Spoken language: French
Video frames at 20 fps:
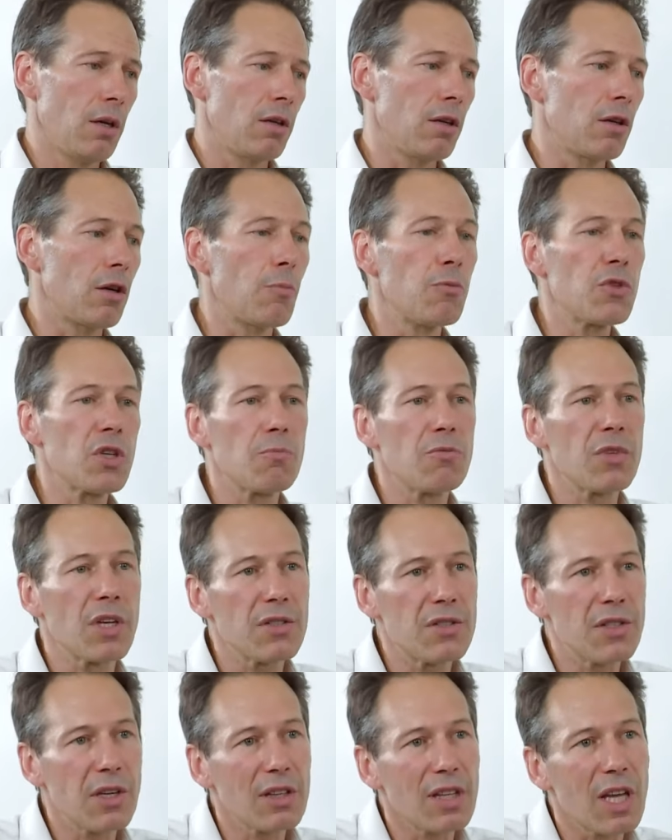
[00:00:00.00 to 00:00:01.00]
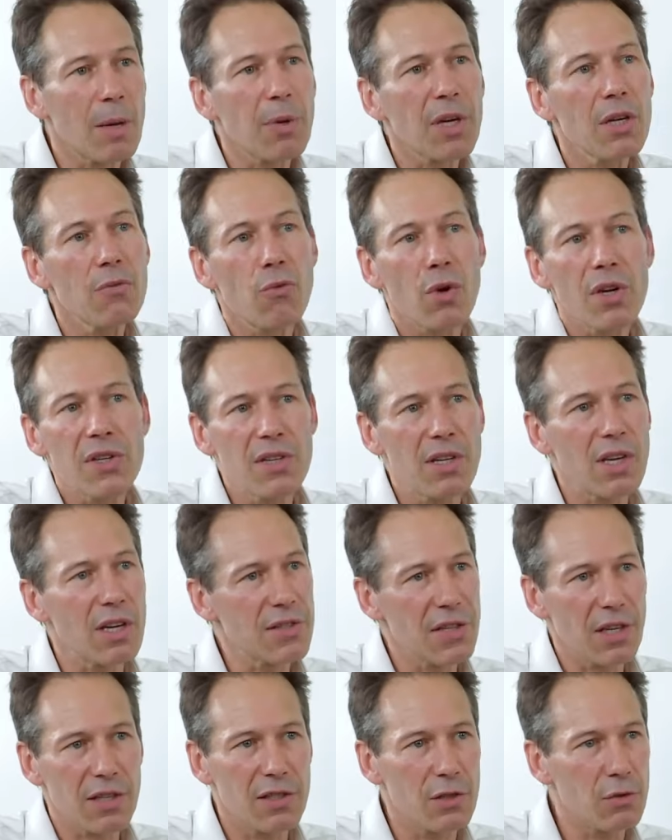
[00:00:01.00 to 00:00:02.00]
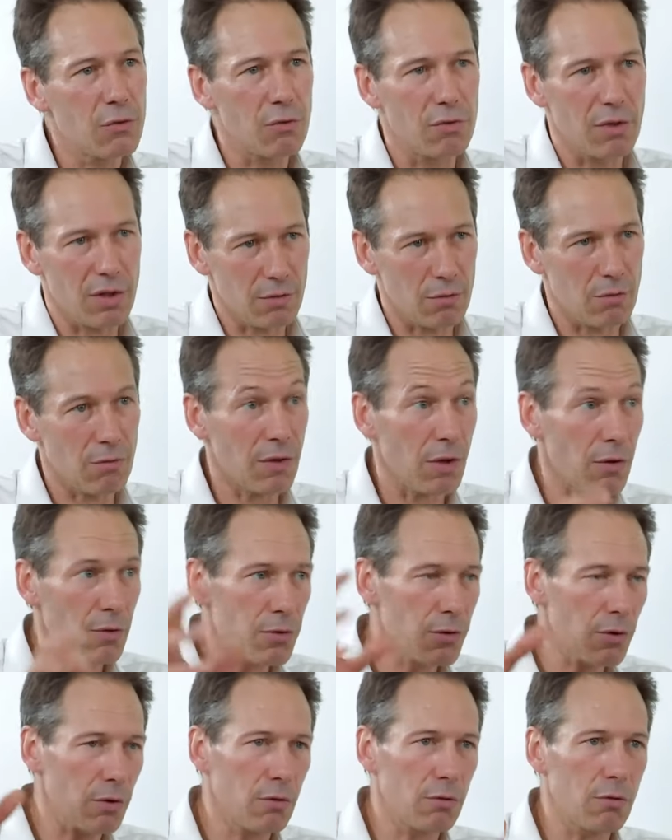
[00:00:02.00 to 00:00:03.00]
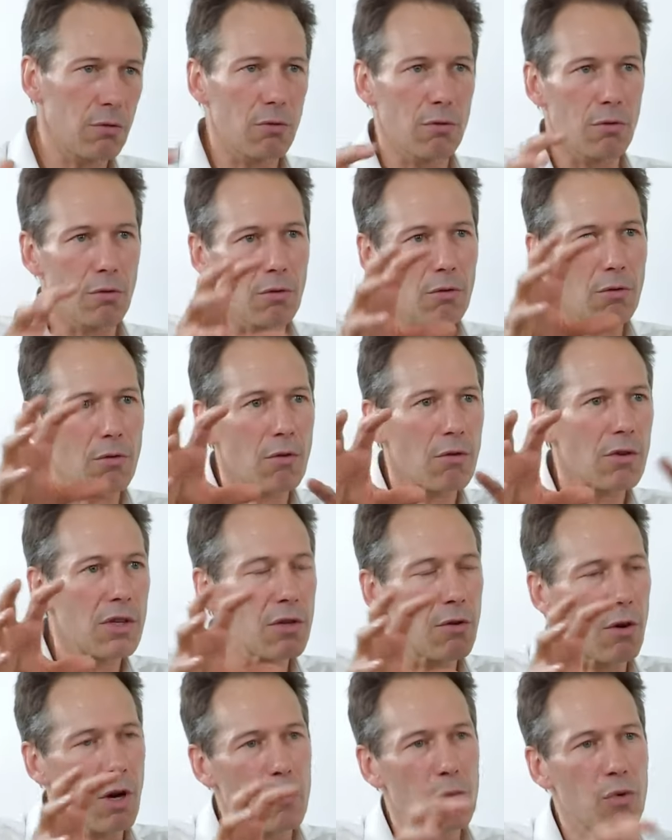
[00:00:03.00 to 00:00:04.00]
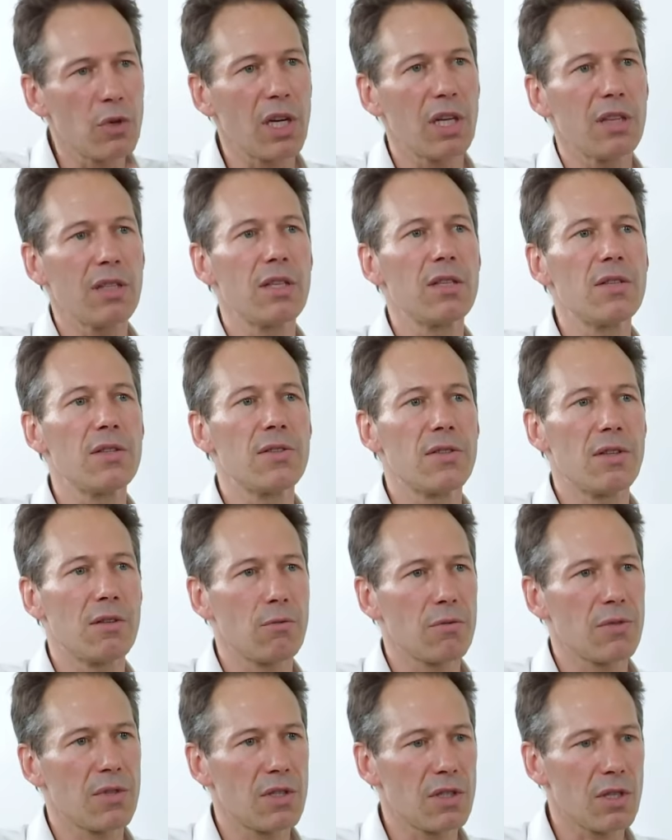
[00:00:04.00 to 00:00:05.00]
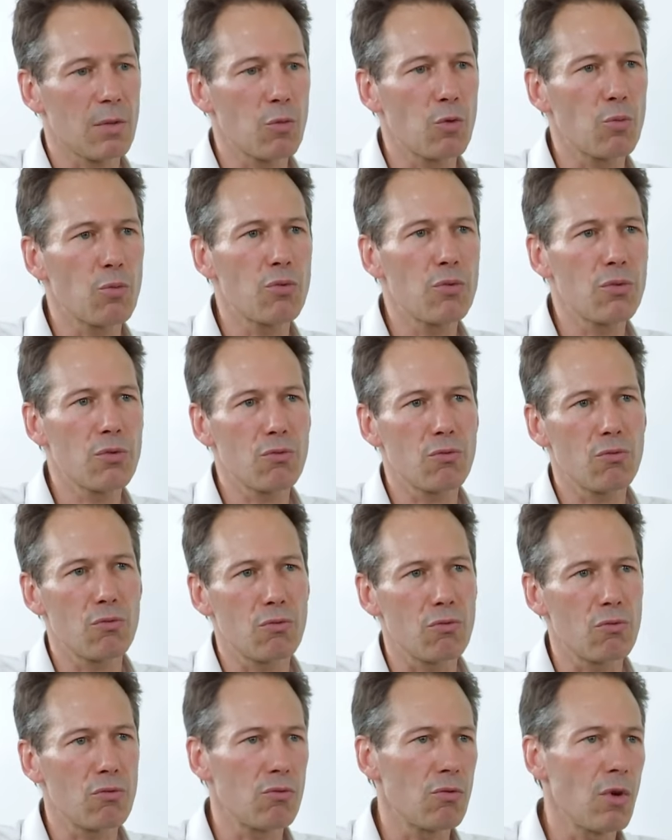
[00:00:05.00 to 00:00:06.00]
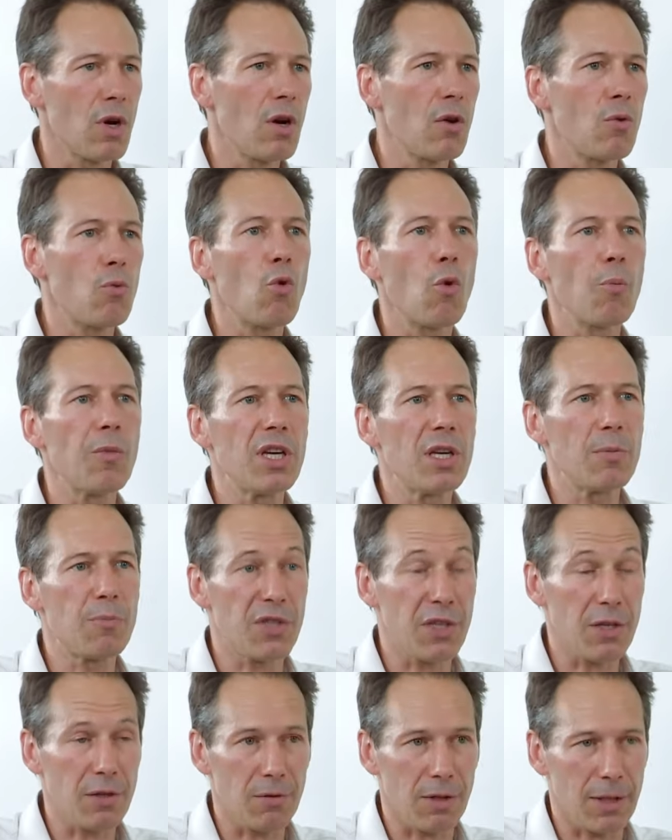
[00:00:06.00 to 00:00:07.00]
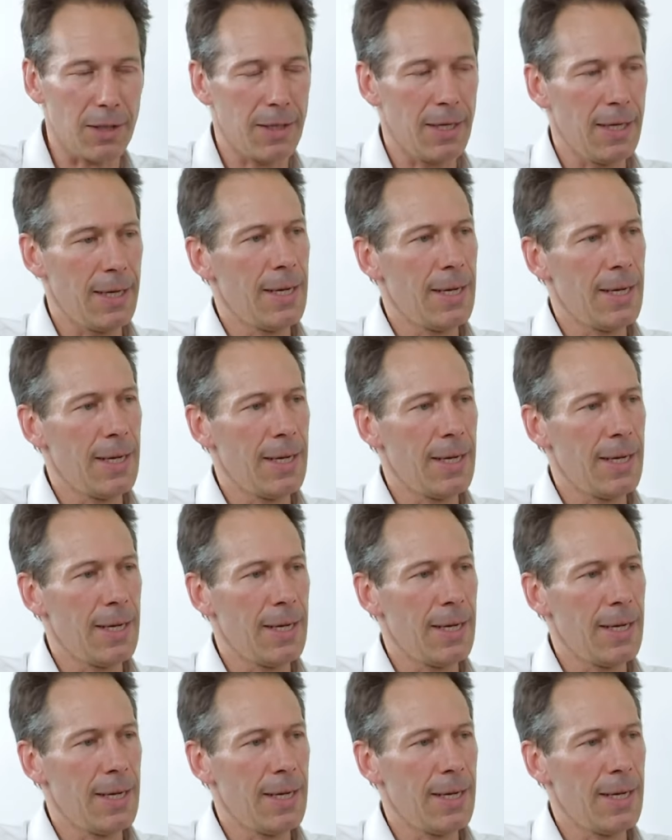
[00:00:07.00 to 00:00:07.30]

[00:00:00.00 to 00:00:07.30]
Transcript: et, comme j'aime bien dire, d'apprivoiser l'incertitude, hein, de faire en sorte qu'en en, l'ayant un peu canalisé, on sache un peu plus où, où on met les pieds. Ouais.